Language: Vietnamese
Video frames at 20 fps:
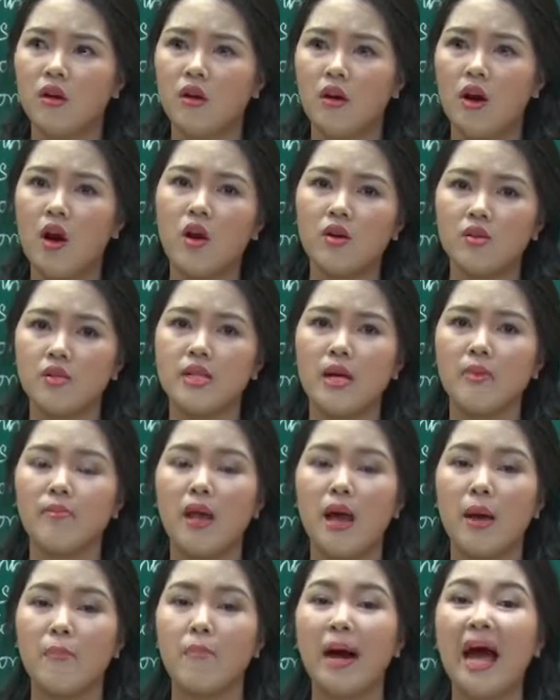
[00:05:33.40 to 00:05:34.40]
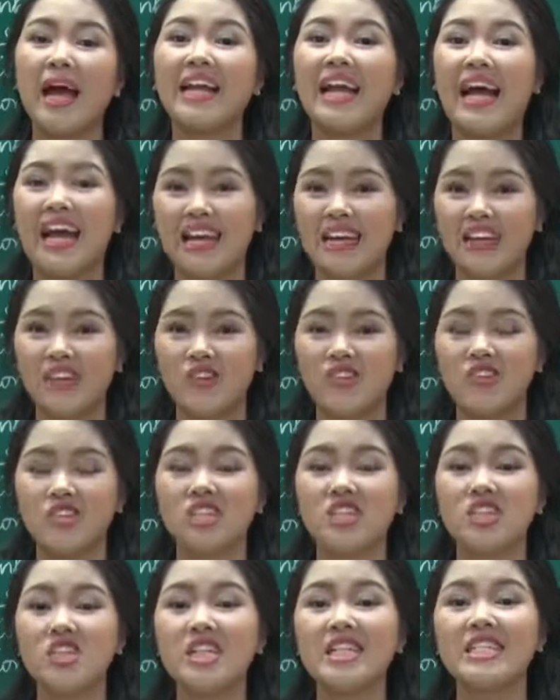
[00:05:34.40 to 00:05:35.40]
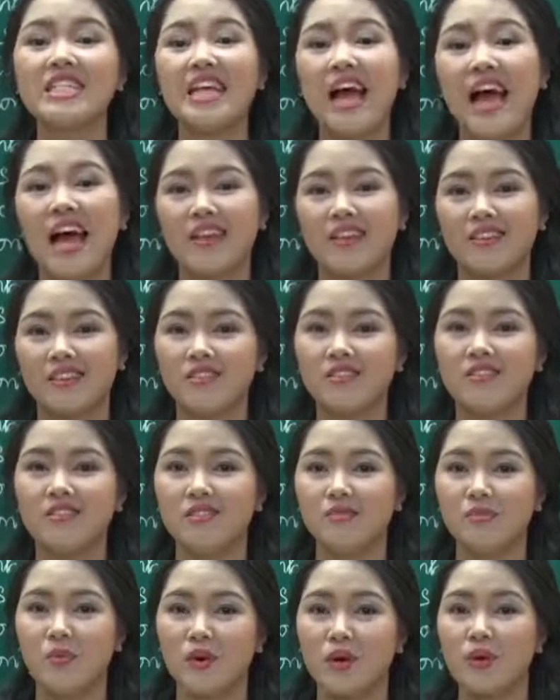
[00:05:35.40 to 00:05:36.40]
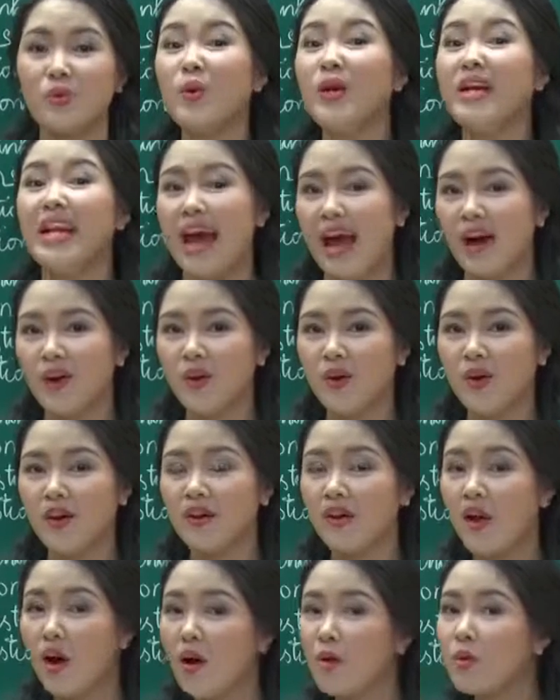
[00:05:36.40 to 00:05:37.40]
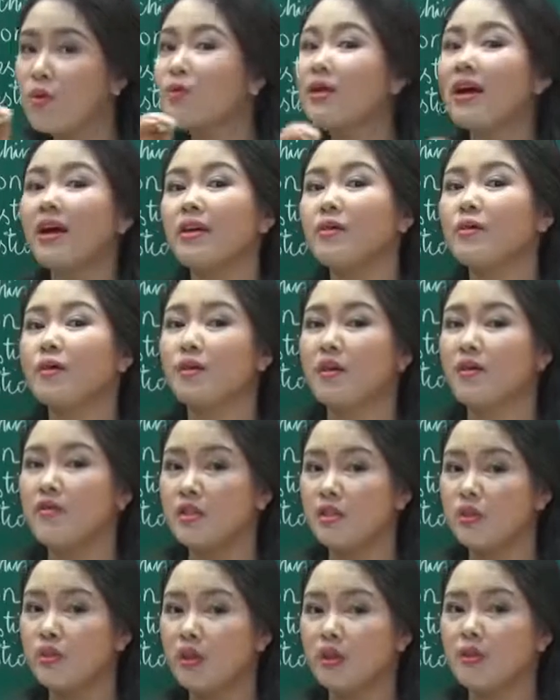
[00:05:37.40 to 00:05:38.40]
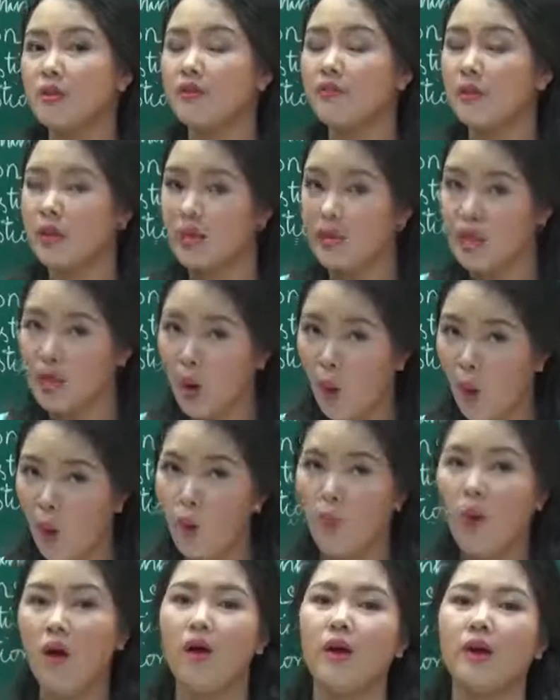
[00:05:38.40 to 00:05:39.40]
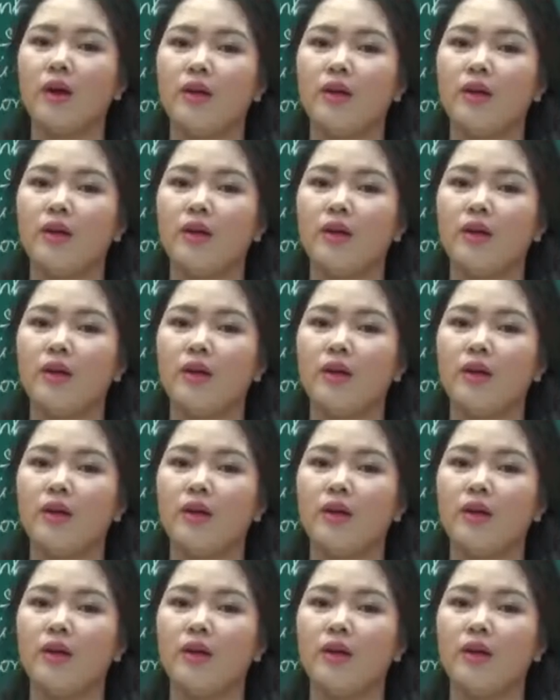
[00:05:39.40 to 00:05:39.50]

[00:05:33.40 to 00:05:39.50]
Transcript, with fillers: hỏi xem là bài này nó được trích ra từ một cái nguồn nào đó cũng là yêu cầu các bạn phải suy luận các bạn phải hiểu